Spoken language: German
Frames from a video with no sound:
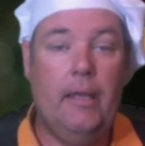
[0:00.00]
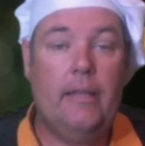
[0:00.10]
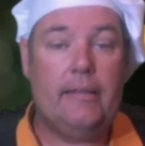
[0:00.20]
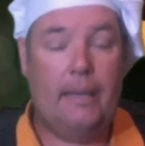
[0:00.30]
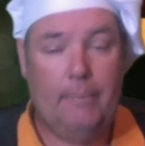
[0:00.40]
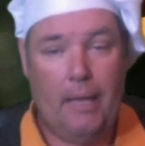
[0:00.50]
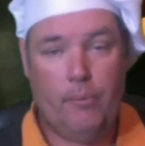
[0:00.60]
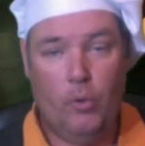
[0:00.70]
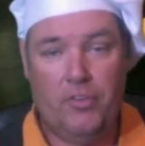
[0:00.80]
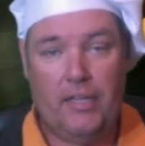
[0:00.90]

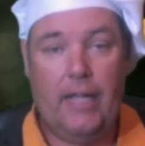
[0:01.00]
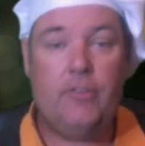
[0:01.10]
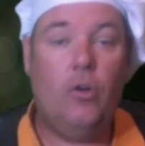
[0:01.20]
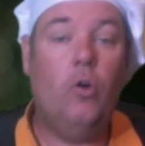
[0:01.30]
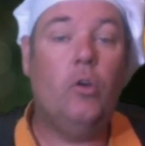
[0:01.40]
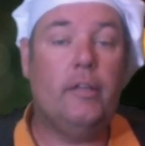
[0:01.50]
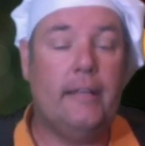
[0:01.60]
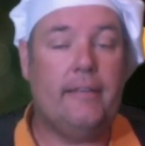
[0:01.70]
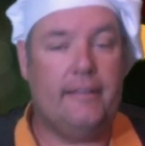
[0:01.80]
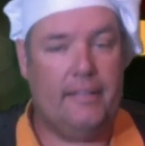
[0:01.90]
Dranbleiben lohnt sich also.
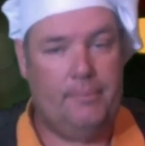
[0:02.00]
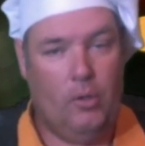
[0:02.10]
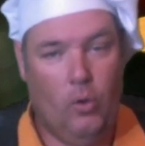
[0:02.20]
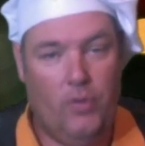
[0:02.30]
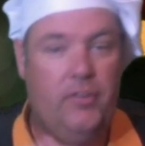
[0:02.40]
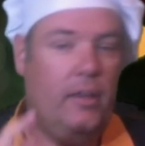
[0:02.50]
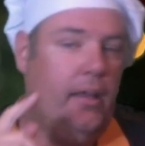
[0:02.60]
Jetzt geht's erstmal los.